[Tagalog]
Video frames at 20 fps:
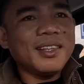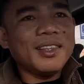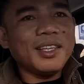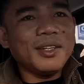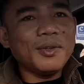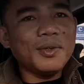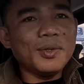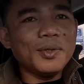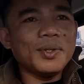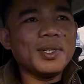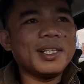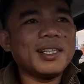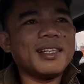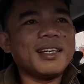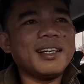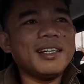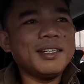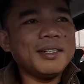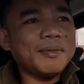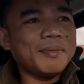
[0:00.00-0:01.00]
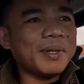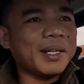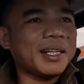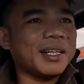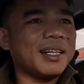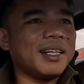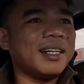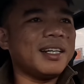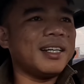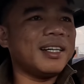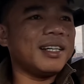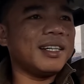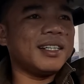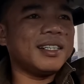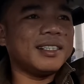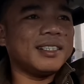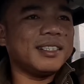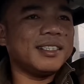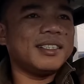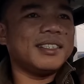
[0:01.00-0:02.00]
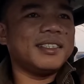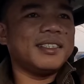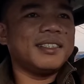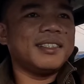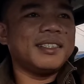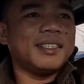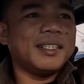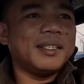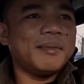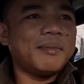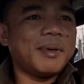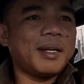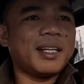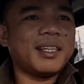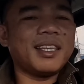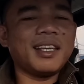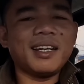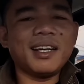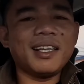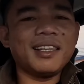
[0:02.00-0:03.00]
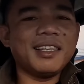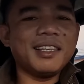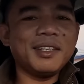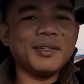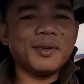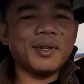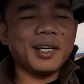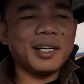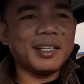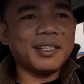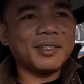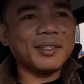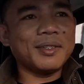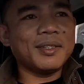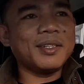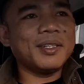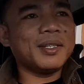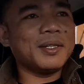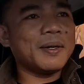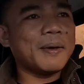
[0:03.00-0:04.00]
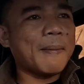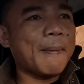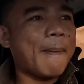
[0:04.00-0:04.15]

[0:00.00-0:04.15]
tinulungan tayo para marating natin yung ganito, no?